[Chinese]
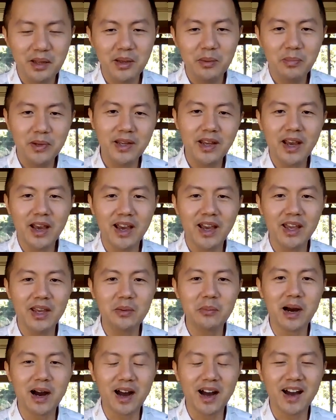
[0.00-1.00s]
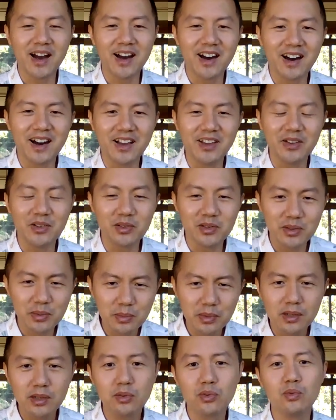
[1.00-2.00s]
一匹黑马啊，有这
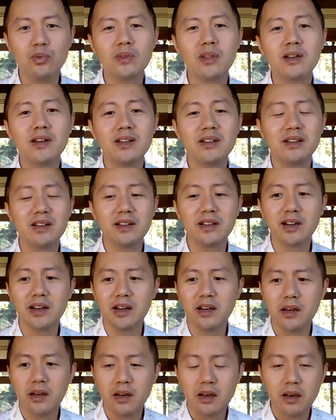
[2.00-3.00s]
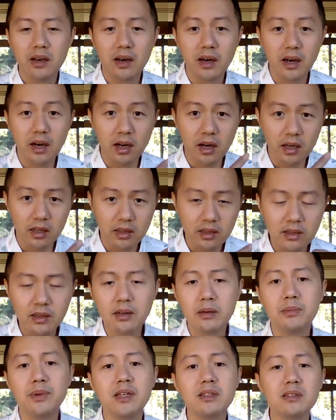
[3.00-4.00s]
么独特的一个啊，
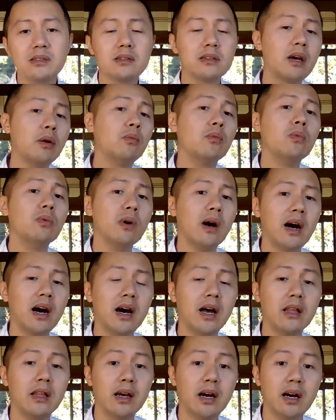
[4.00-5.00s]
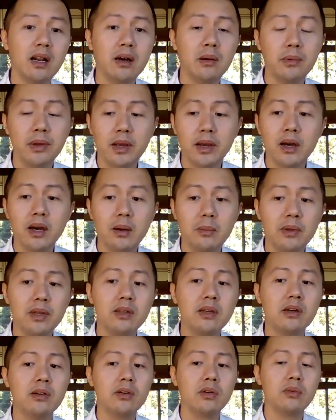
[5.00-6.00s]
特别是在武汉呐那边啊比
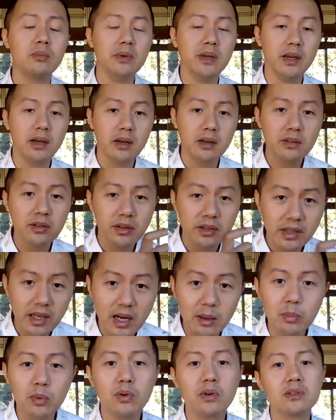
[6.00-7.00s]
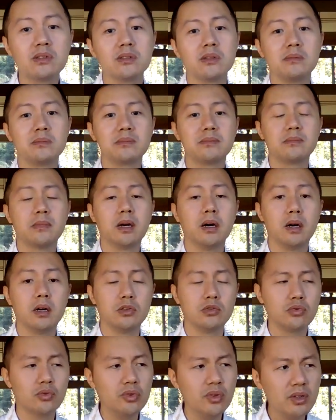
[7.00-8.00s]
较有名，就鸭脖子啊，
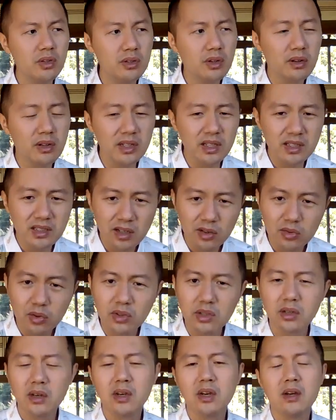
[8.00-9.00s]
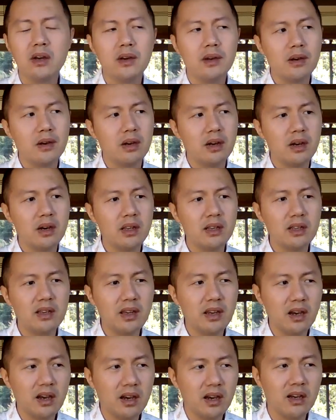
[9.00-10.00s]
属于一种你叫做啊
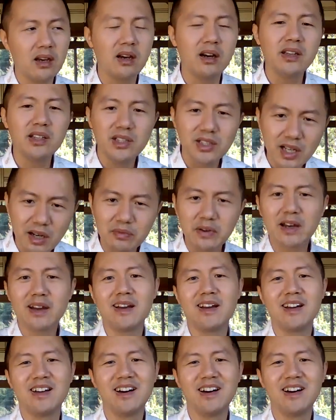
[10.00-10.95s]
也可以下饭，